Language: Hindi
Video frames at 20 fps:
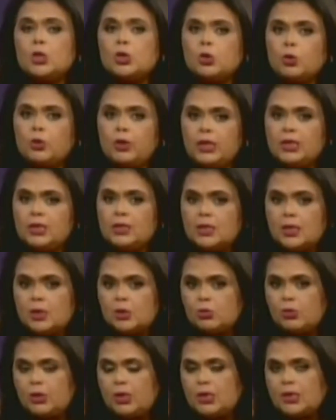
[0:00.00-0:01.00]
चॉइस ना
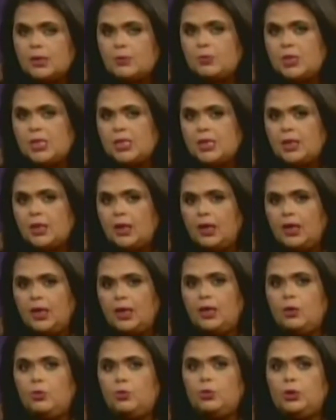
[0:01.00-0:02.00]
चॉइस सब चीज़ें
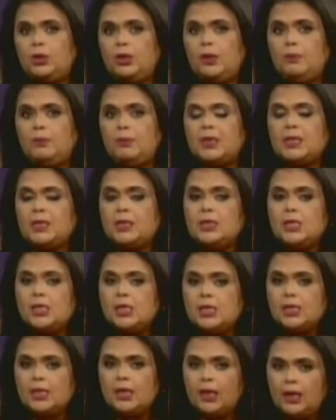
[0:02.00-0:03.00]
अलग अलग होती है पसंद
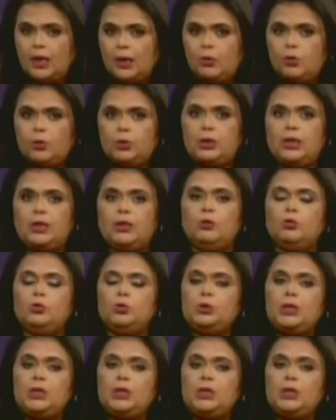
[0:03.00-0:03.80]
चीज़ें अलग होती है